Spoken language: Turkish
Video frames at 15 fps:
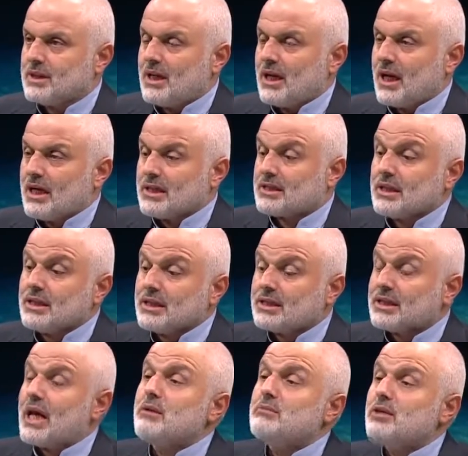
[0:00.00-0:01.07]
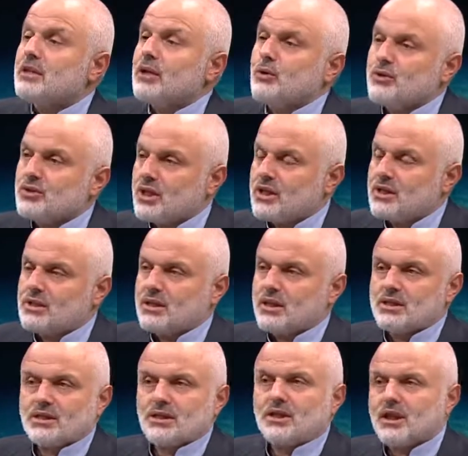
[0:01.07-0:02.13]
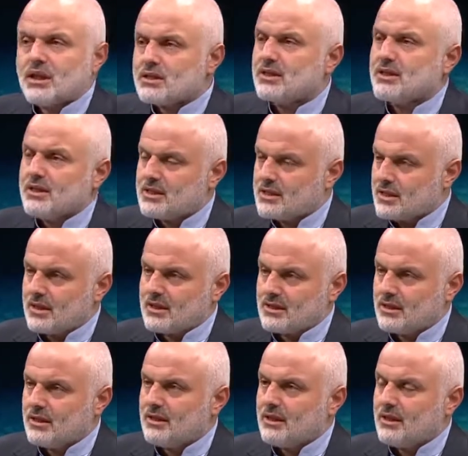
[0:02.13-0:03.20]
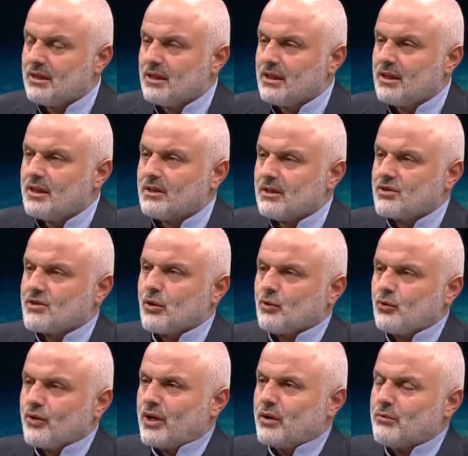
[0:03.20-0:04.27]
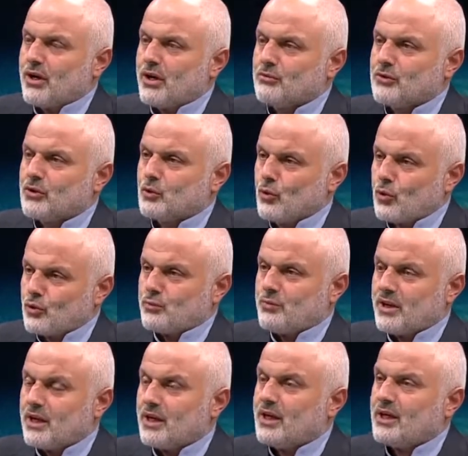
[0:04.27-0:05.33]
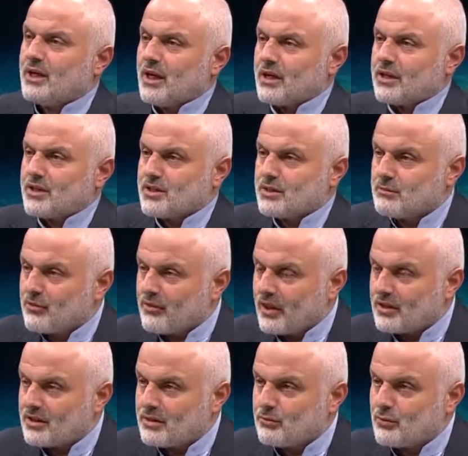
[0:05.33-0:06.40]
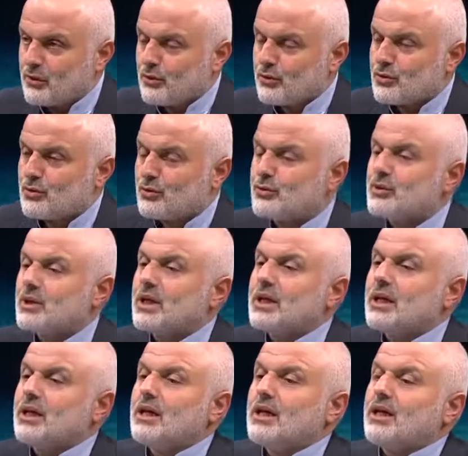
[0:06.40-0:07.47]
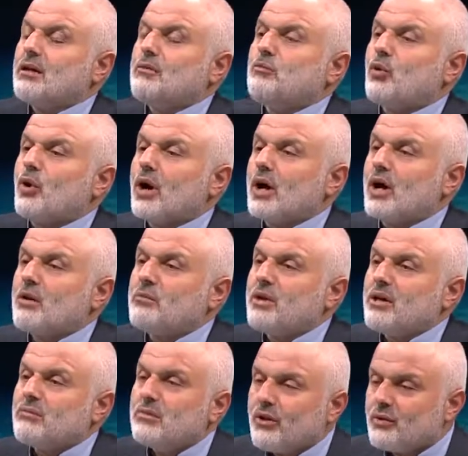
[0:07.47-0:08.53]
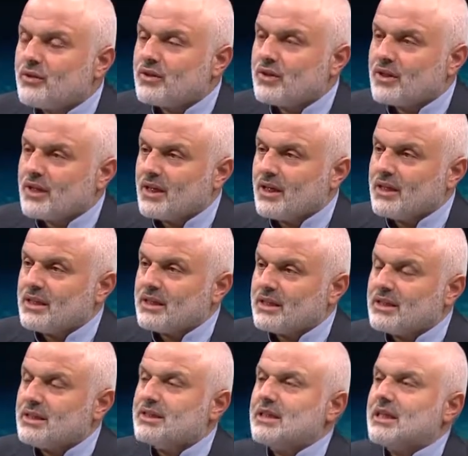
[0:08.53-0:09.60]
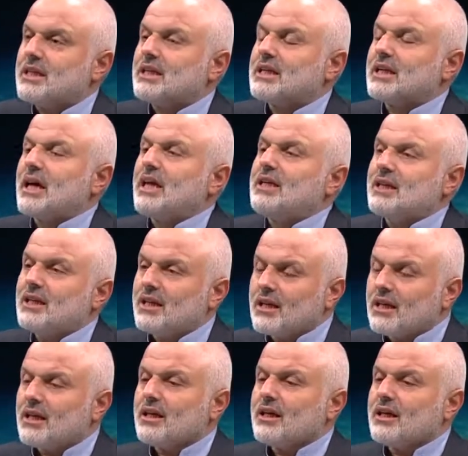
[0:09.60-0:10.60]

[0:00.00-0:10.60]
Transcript: Hastalık gelmeden önce hissetsin. Nasıl hissetsin? Tasavvuf erbabının hoş bir yaklaşımı vardır biliyorsunuz. Murakabe-i mevt diye kişinin kendini